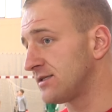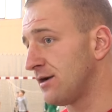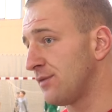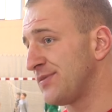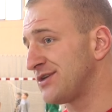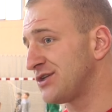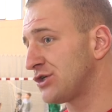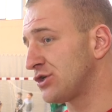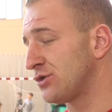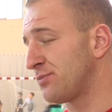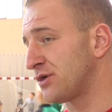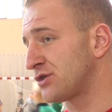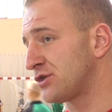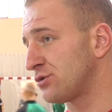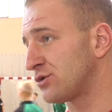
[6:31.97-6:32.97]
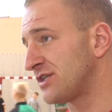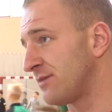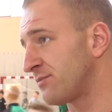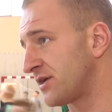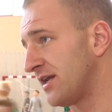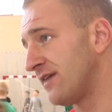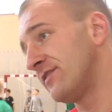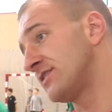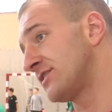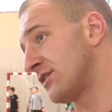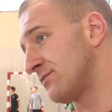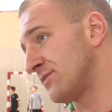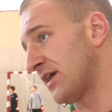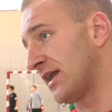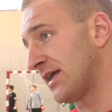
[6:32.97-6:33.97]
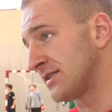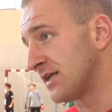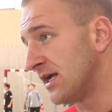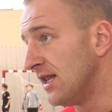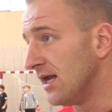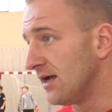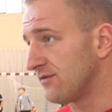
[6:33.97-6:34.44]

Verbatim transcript: załapanie się do pierwszej ósemki nawet są teraz.